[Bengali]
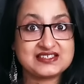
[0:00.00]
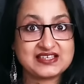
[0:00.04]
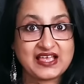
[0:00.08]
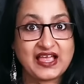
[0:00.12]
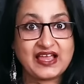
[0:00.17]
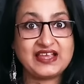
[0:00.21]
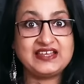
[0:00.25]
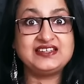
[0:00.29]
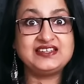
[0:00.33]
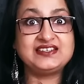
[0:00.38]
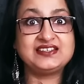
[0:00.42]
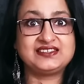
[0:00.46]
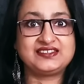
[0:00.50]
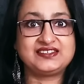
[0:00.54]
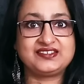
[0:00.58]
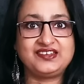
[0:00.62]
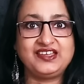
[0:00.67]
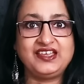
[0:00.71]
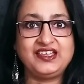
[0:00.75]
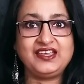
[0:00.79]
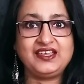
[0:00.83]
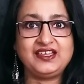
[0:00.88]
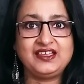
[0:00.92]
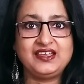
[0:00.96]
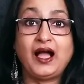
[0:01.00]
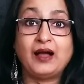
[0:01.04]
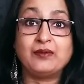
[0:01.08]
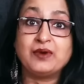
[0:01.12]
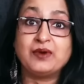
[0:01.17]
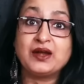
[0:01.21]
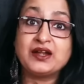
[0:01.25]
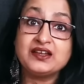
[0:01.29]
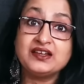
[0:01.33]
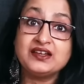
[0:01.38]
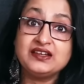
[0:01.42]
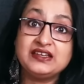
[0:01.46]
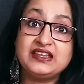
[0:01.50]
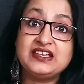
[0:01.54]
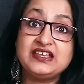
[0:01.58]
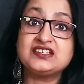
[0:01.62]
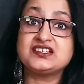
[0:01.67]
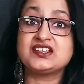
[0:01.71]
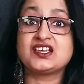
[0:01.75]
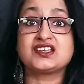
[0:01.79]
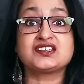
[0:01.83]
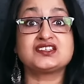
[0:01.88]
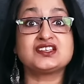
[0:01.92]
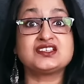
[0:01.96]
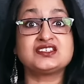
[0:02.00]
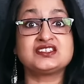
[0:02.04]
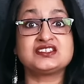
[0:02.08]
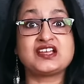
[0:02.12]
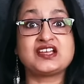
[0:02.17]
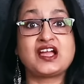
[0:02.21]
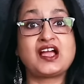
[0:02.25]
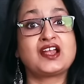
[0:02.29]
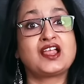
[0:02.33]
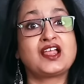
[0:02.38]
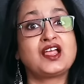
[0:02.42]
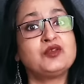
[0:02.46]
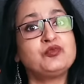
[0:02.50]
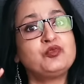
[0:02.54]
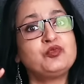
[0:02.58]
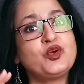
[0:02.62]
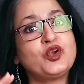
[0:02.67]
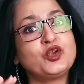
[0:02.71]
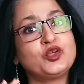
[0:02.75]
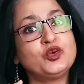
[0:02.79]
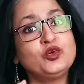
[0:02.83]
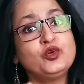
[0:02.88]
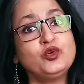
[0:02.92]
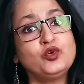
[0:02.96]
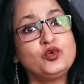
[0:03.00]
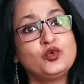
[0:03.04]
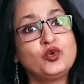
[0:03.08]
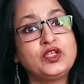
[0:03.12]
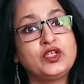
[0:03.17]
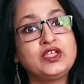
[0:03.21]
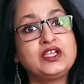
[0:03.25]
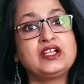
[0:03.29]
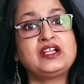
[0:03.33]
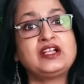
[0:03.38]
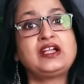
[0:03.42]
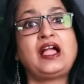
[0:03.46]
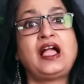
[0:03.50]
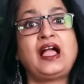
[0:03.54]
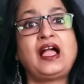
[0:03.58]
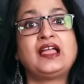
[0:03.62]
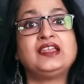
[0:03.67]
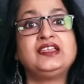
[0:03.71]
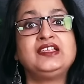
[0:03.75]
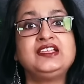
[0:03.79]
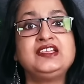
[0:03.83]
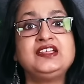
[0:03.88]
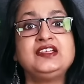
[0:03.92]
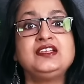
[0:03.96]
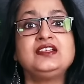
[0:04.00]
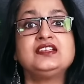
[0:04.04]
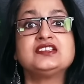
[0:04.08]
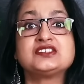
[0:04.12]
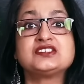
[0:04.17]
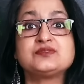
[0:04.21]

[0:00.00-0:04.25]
সাইড থ্রি আবার নিঃশ্বাসটা ছাড়ার পরেও ওই খালি